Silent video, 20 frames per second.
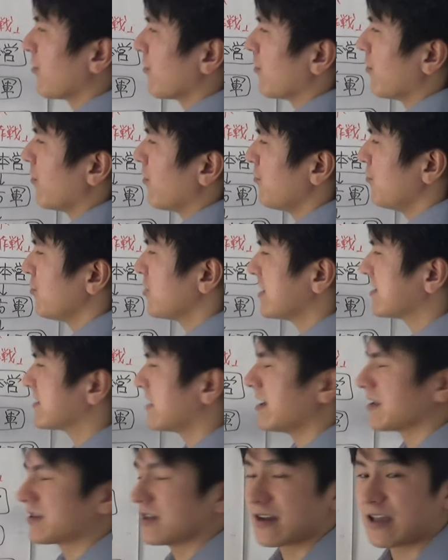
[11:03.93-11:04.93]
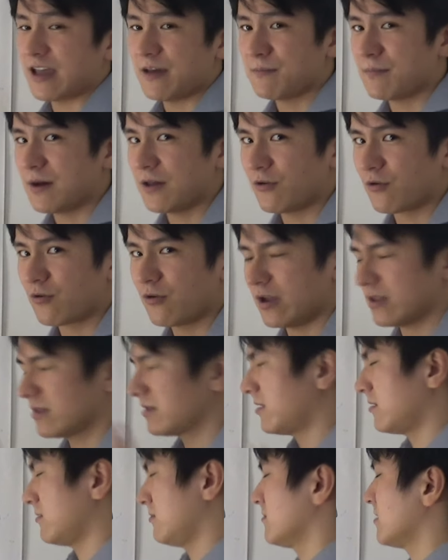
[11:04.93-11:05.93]
この無視された現場の声って
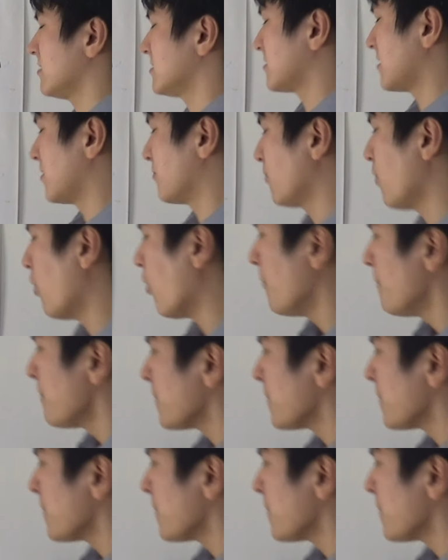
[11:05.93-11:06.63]
いうんですけども